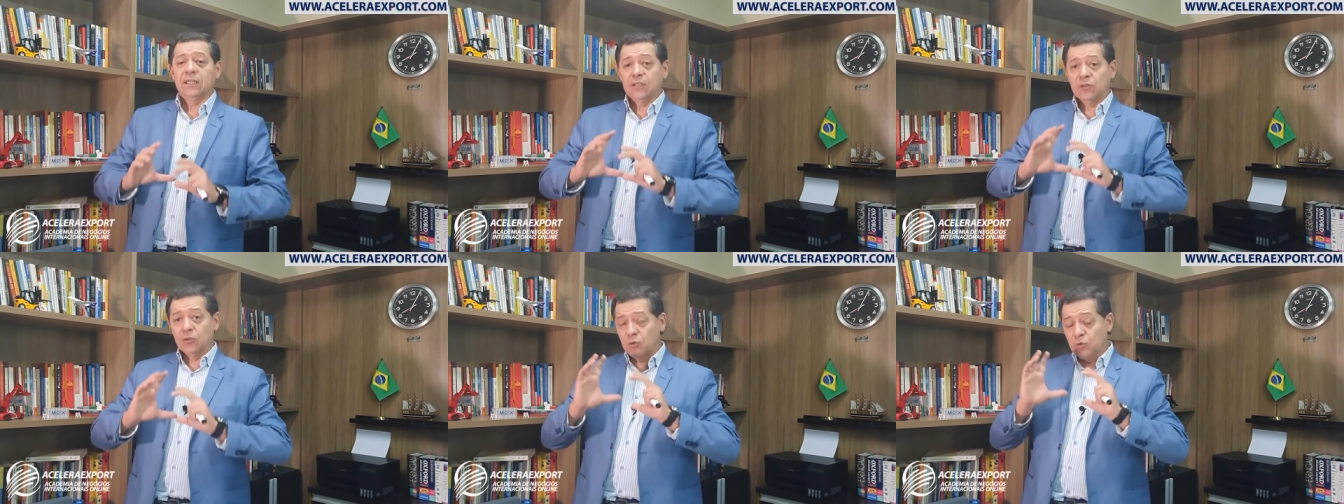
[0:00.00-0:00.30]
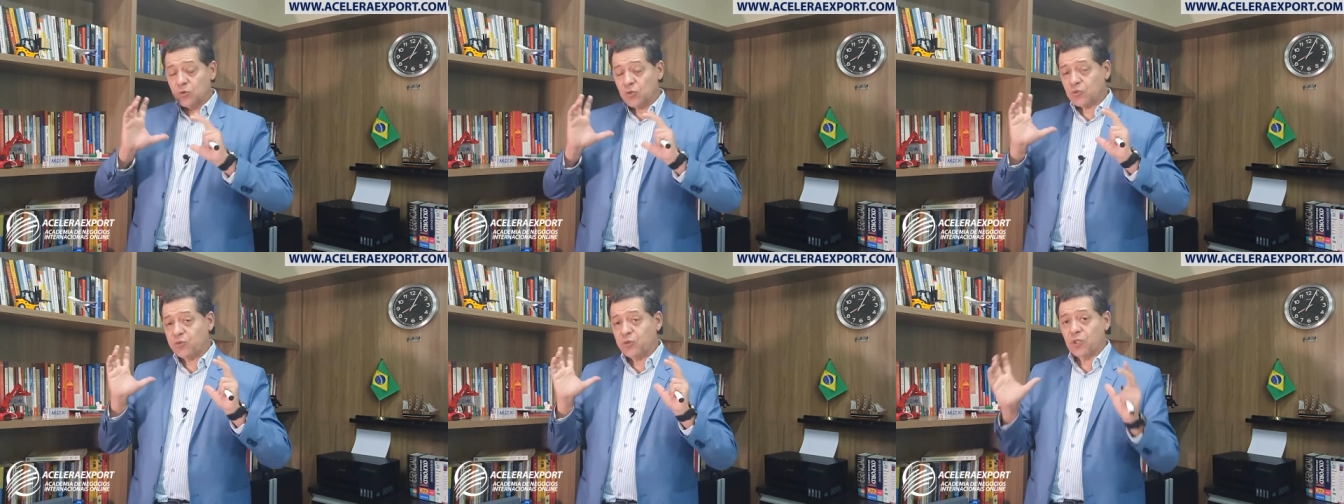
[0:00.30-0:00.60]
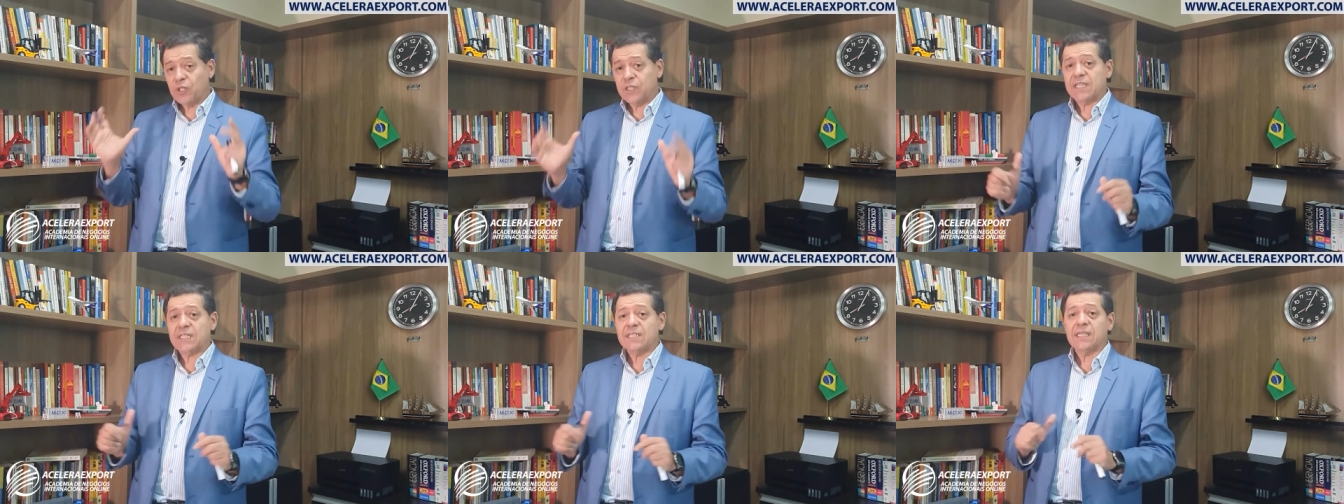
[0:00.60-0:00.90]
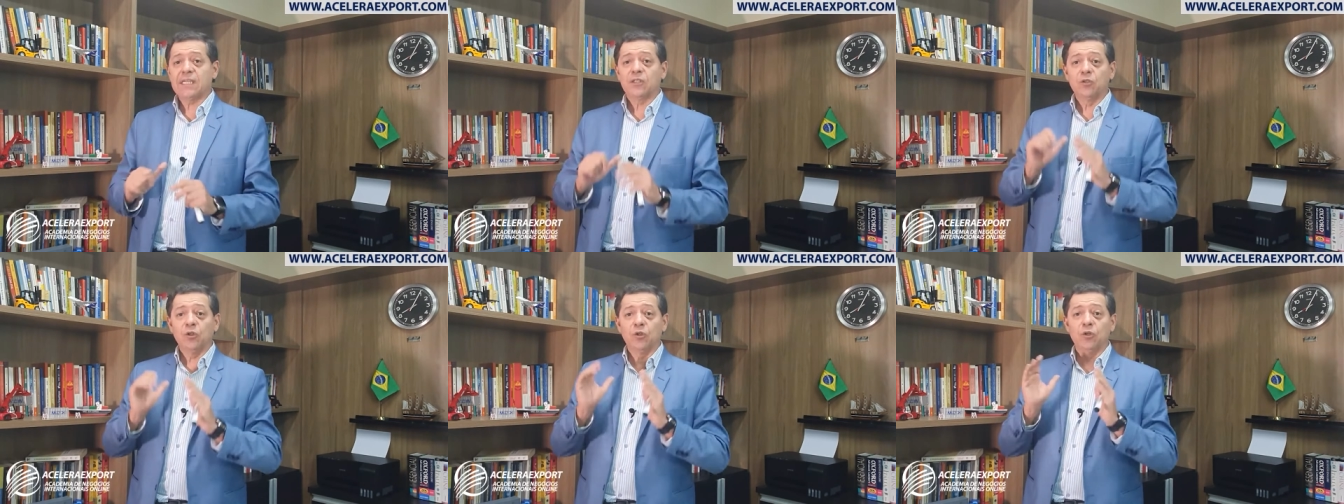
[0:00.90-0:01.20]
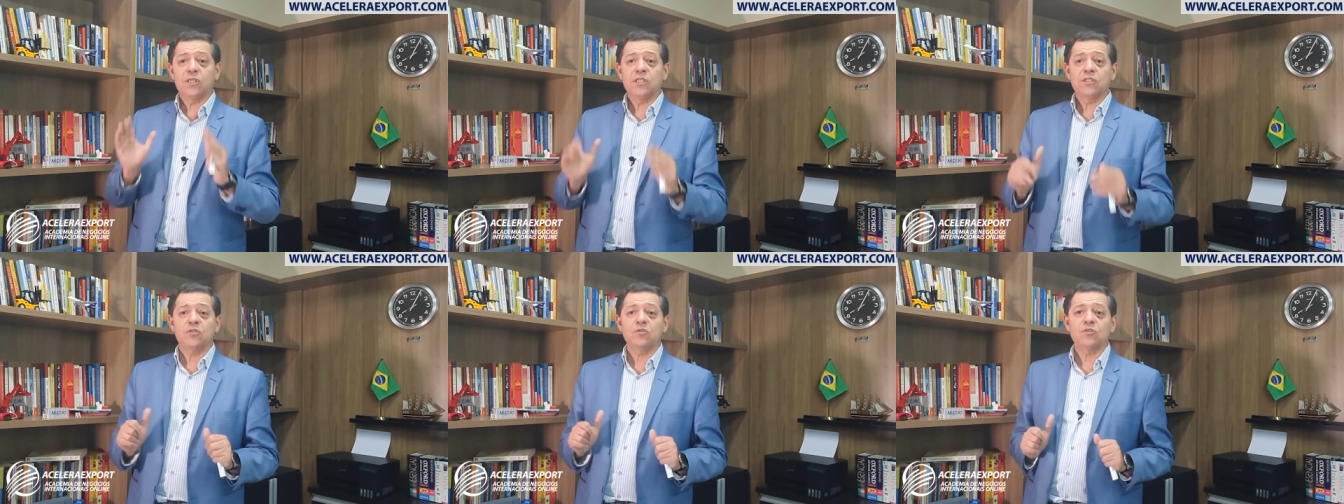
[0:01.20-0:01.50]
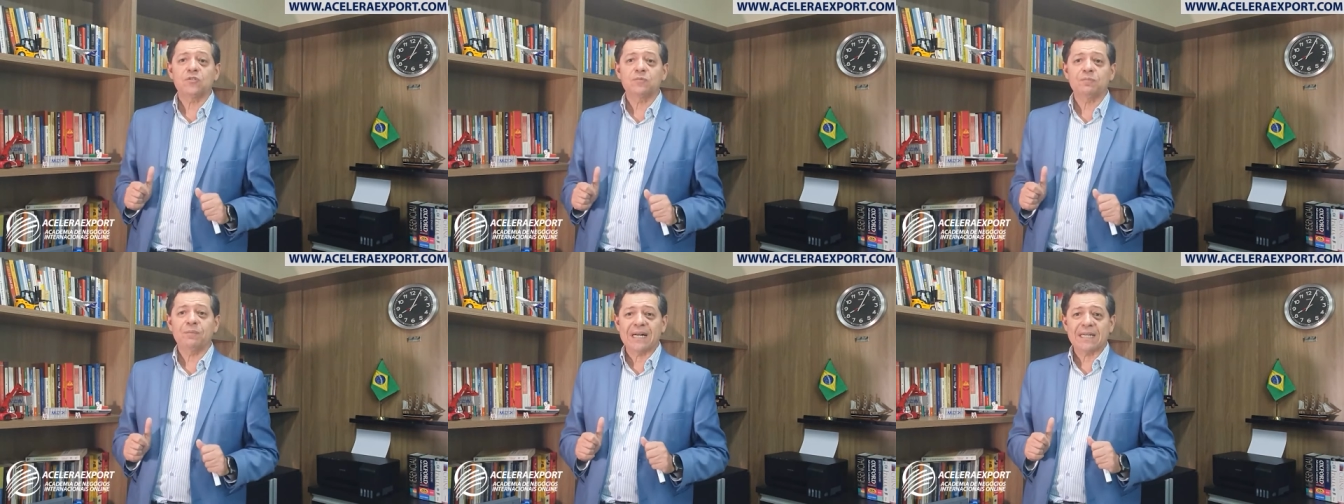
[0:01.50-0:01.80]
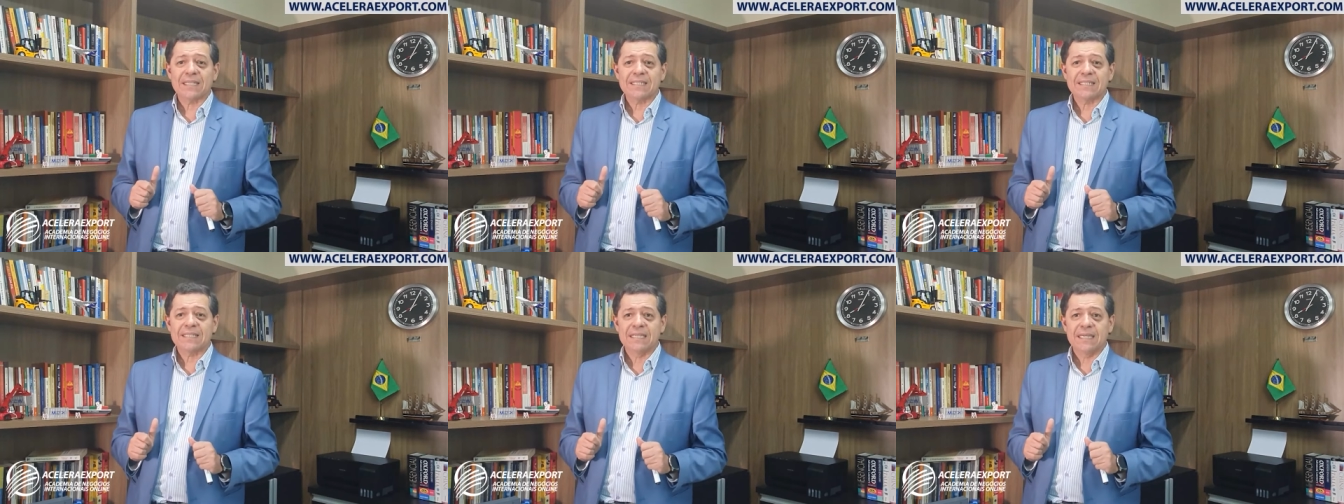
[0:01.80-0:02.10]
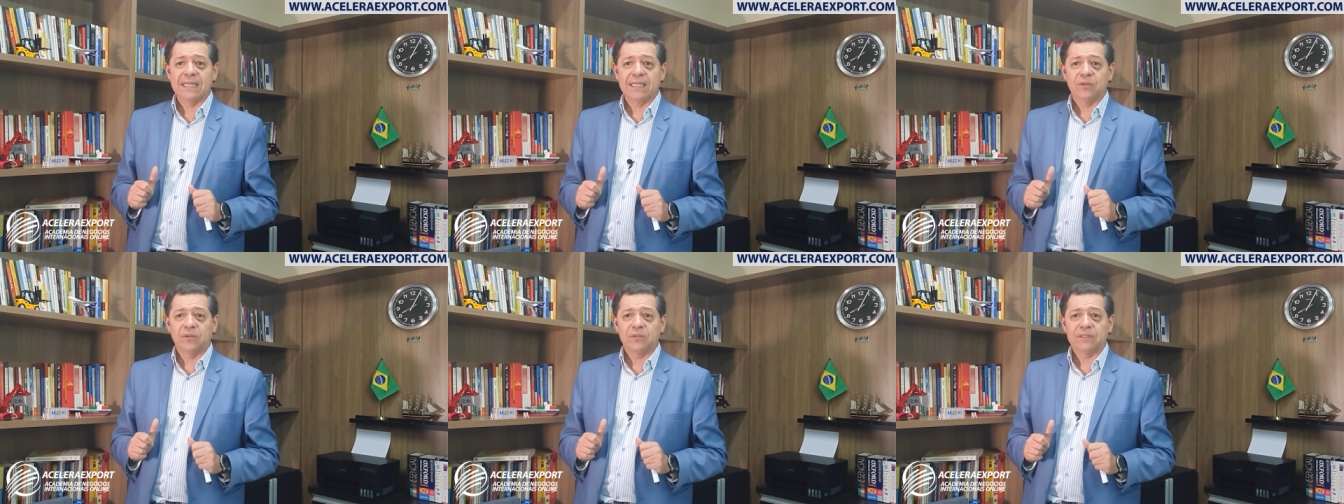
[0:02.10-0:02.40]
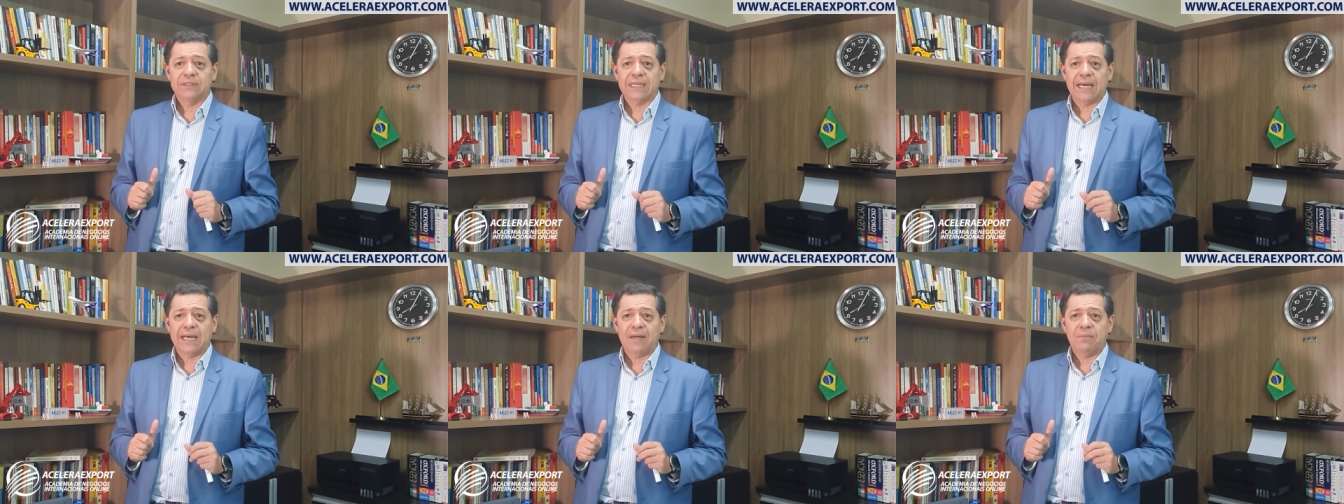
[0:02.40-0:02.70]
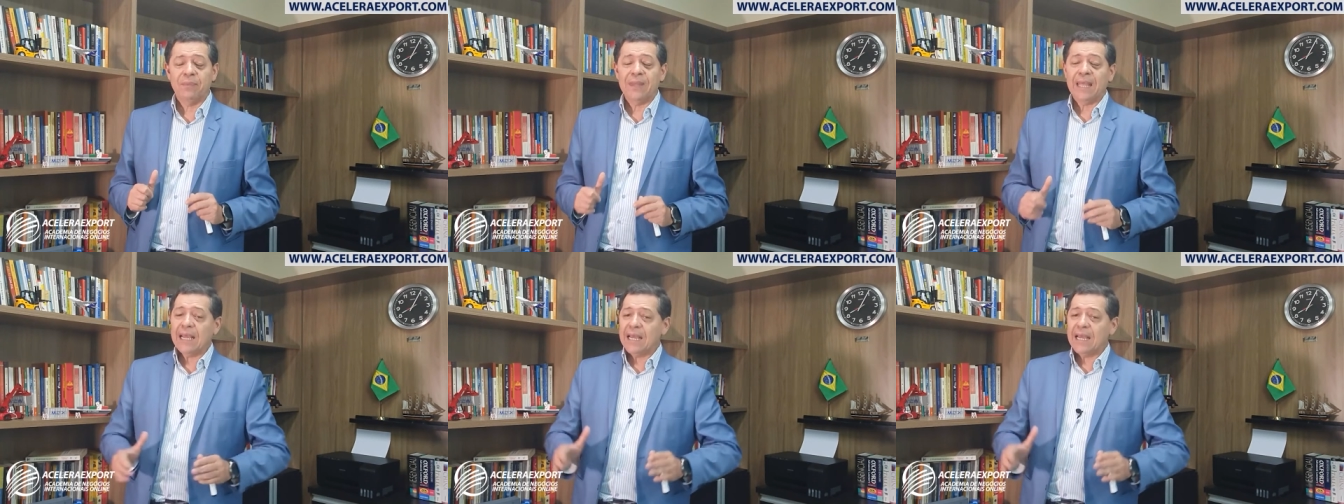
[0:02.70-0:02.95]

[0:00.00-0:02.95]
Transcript: nos fornecedores, nos parceiros, tá?